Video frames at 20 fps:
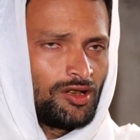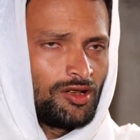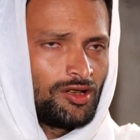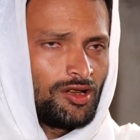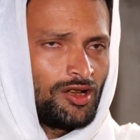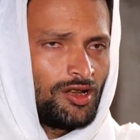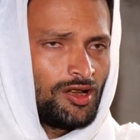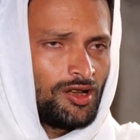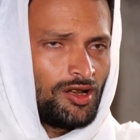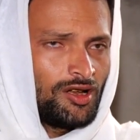
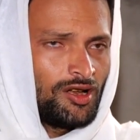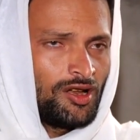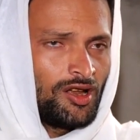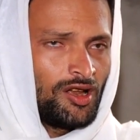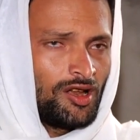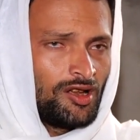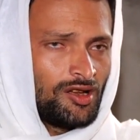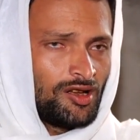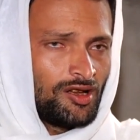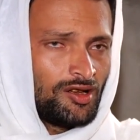لدي
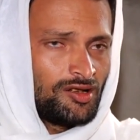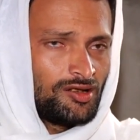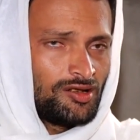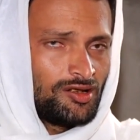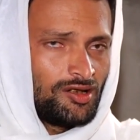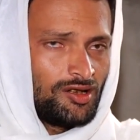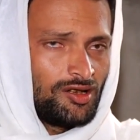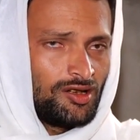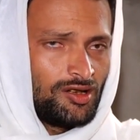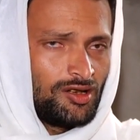
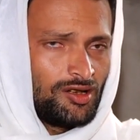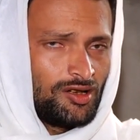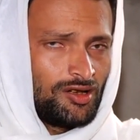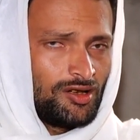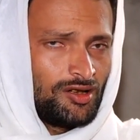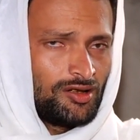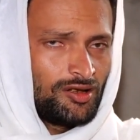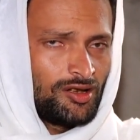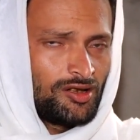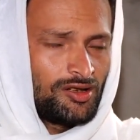
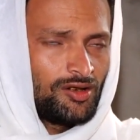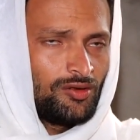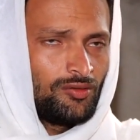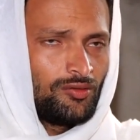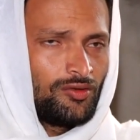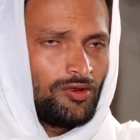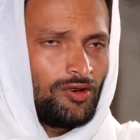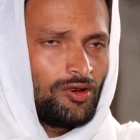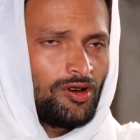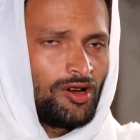
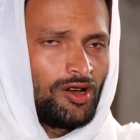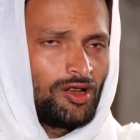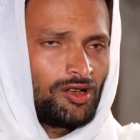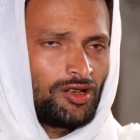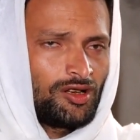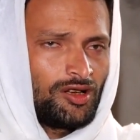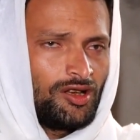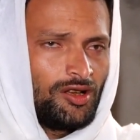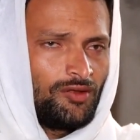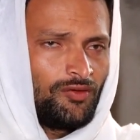تشوه
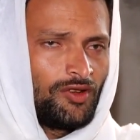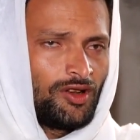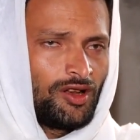خلقي في